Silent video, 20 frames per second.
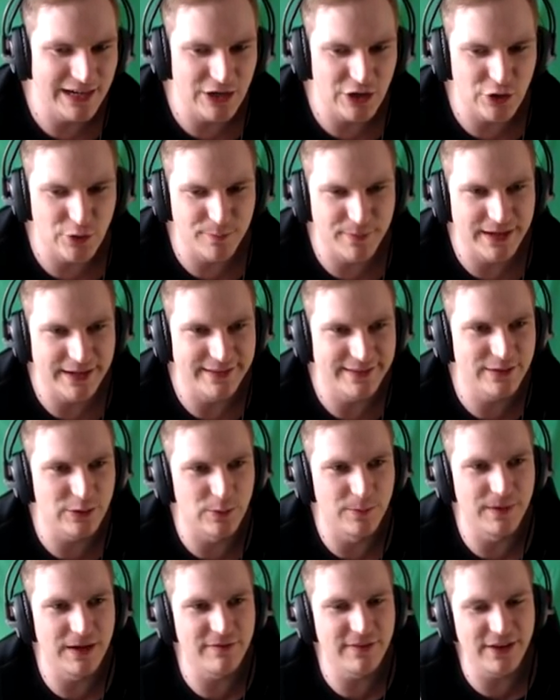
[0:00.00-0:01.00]
Oh mein.
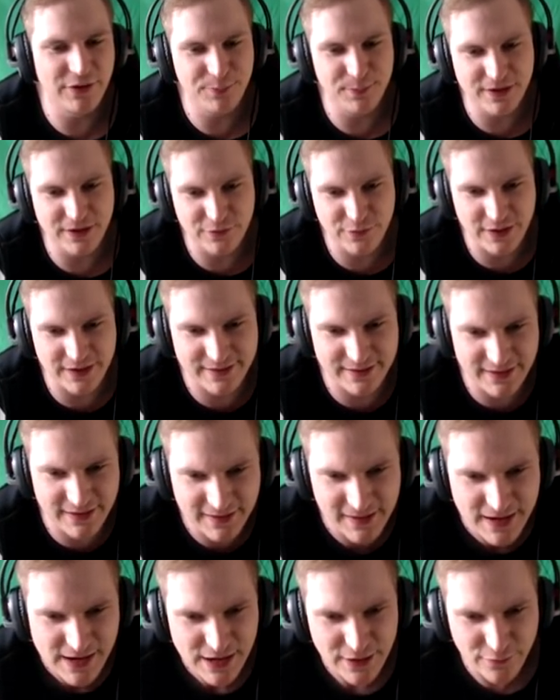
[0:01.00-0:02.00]
So, machen wir erstmal hier
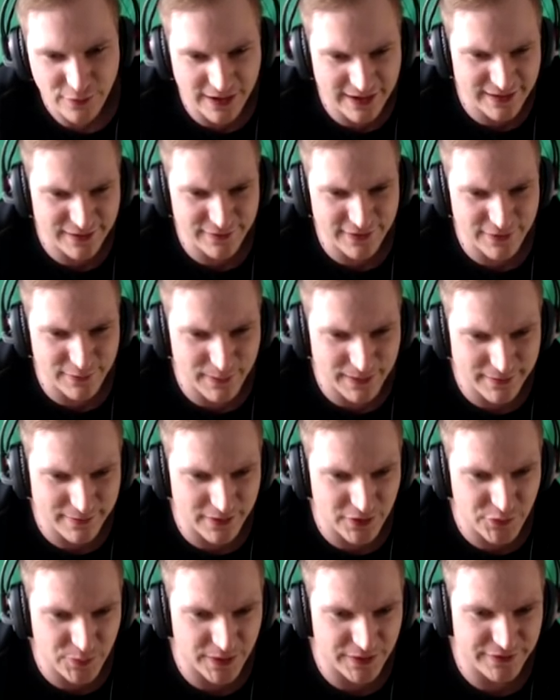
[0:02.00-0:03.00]
fertig. Frage ist, was wachsen
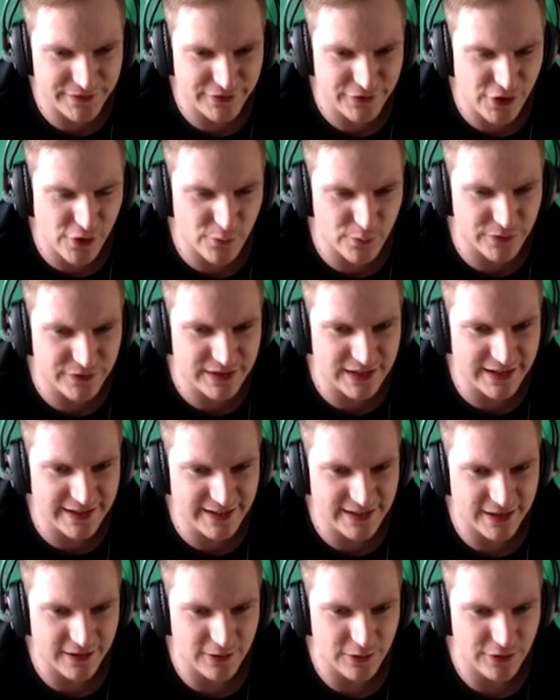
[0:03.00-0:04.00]
als zweites? Das schauen wir uns
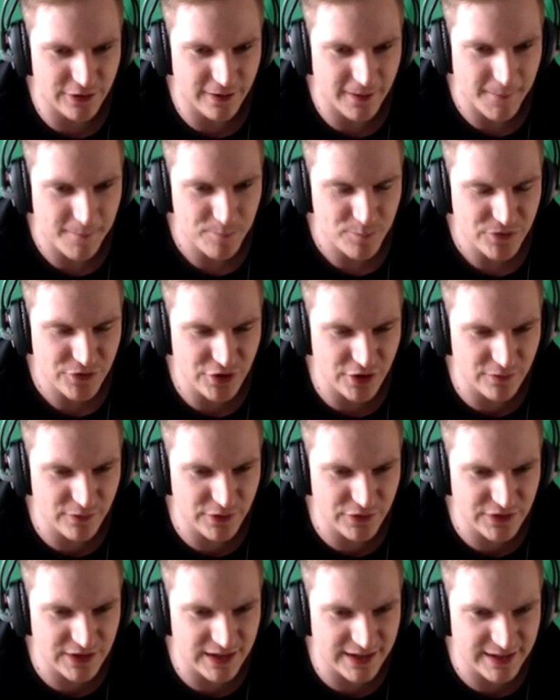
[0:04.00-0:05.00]
gleich an, Leute. Schauen wir
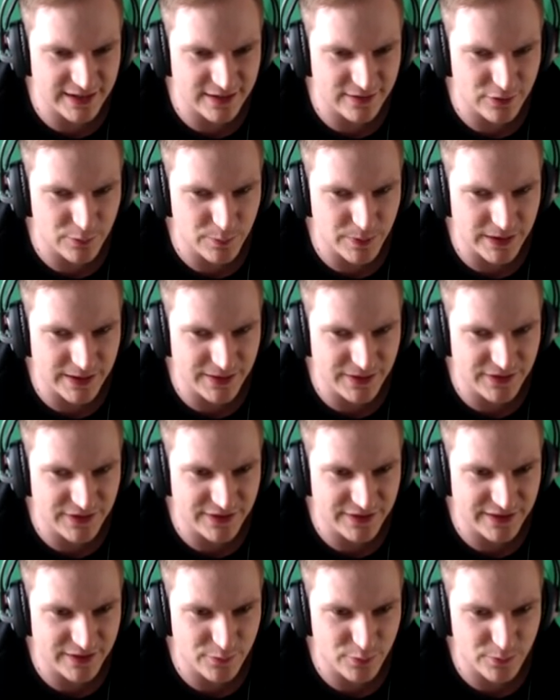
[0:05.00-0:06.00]
uns gleich an, sobald.
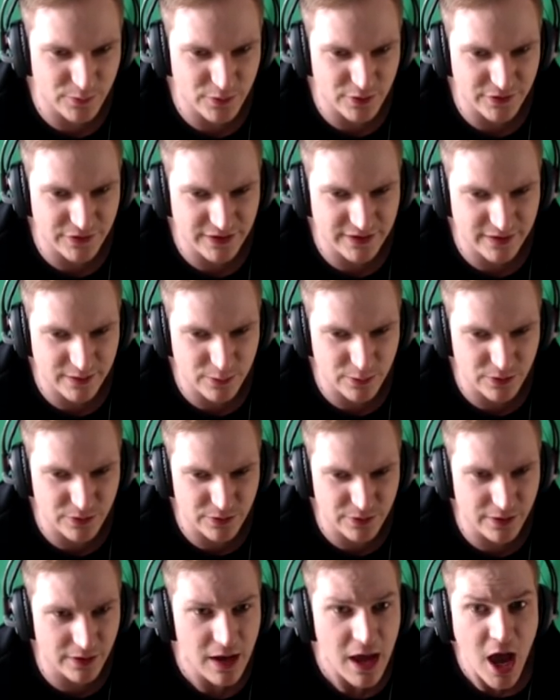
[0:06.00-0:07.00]
Das hier hat 5,6 Sekunden nur noch.